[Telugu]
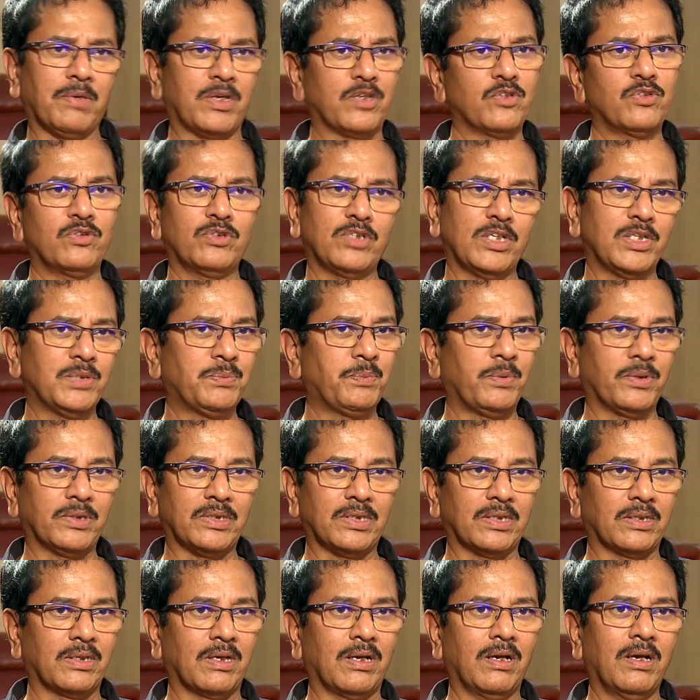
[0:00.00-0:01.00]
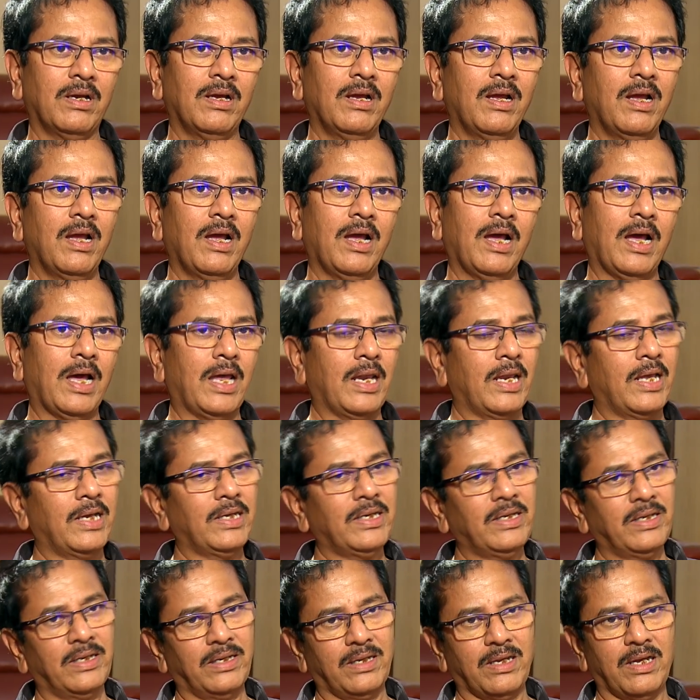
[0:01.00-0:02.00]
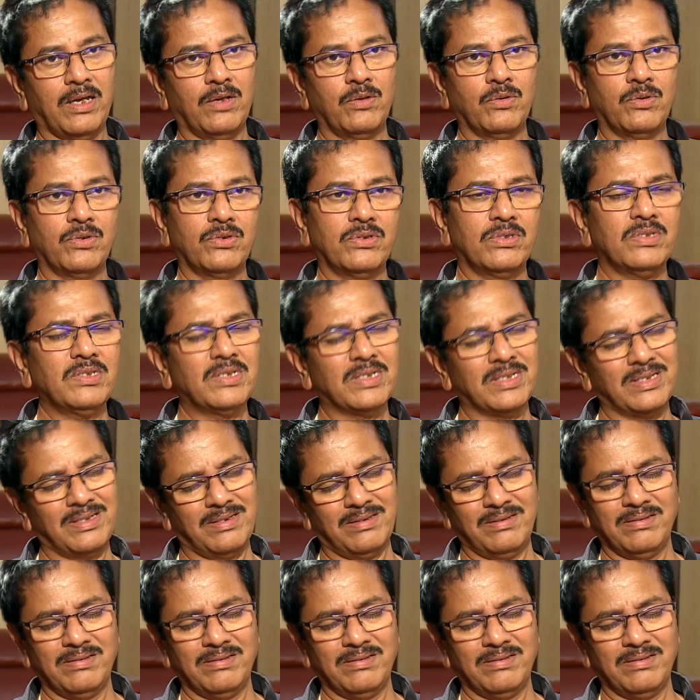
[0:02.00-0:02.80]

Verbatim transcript: మనసుకు తెలిసిపోద్ది కదా అలాగే నేను ఆలోచించి